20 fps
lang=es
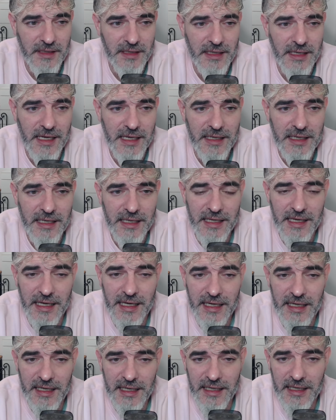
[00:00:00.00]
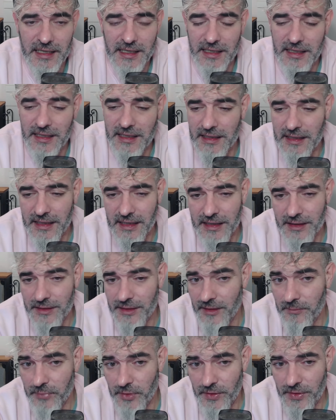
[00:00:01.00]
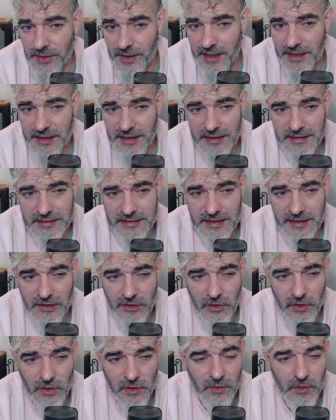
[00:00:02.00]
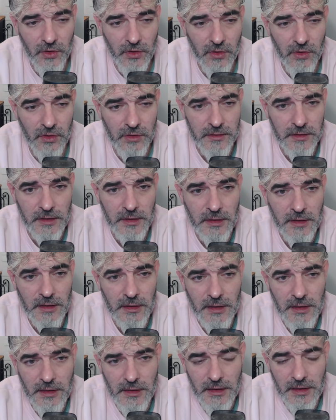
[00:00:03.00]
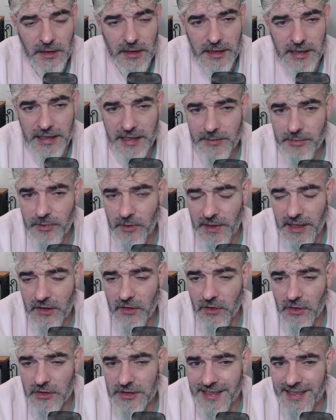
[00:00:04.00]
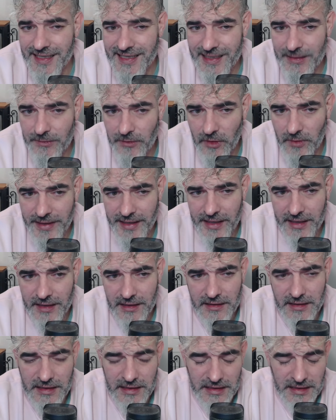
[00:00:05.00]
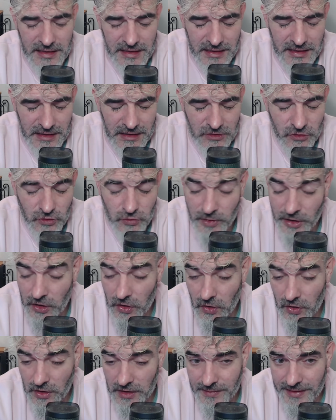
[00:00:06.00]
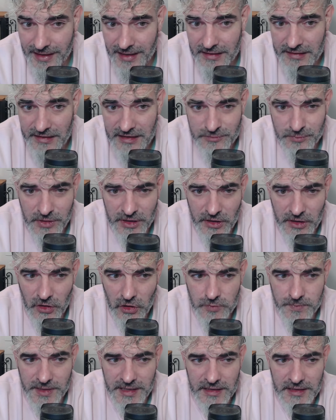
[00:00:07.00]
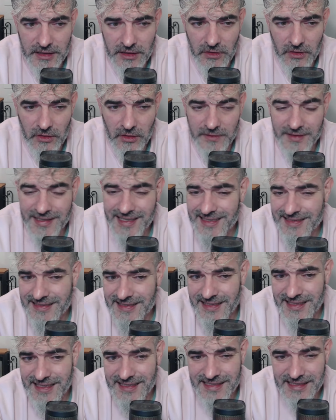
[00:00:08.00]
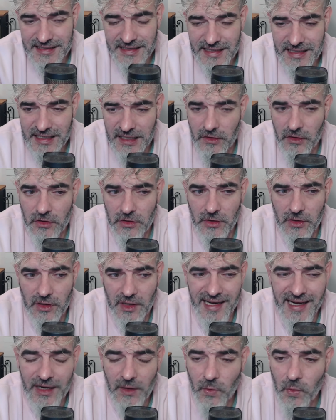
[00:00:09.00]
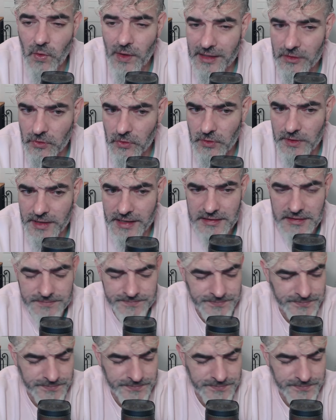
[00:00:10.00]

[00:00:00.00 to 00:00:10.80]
hay que dar el, 100% en el terreno de juego. El equipo blanco tiene que volver a su mejor nivel después de dos partidos donde las chicas han dejado algunas dudas.